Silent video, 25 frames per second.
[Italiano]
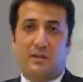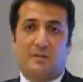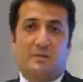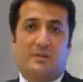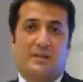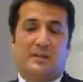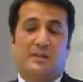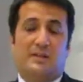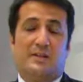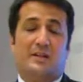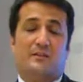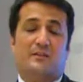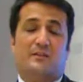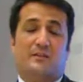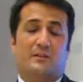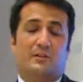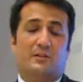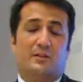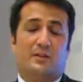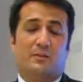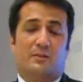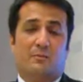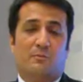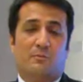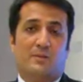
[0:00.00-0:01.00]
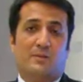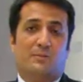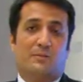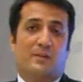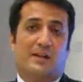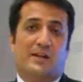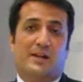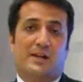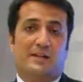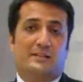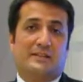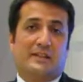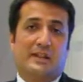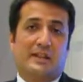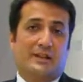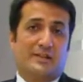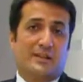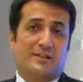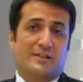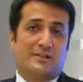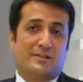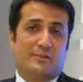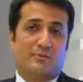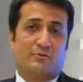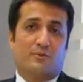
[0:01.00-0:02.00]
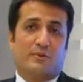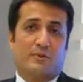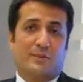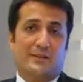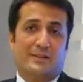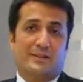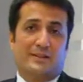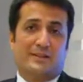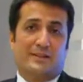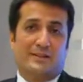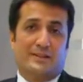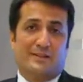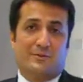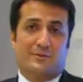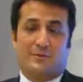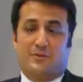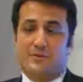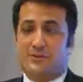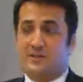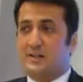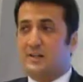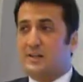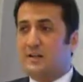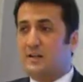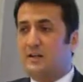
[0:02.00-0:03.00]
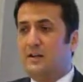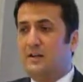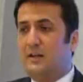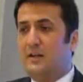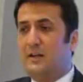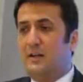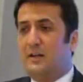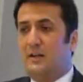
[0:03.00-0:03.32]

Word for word: e mettere a fattore comune una realtà che è sicuramente la nostra,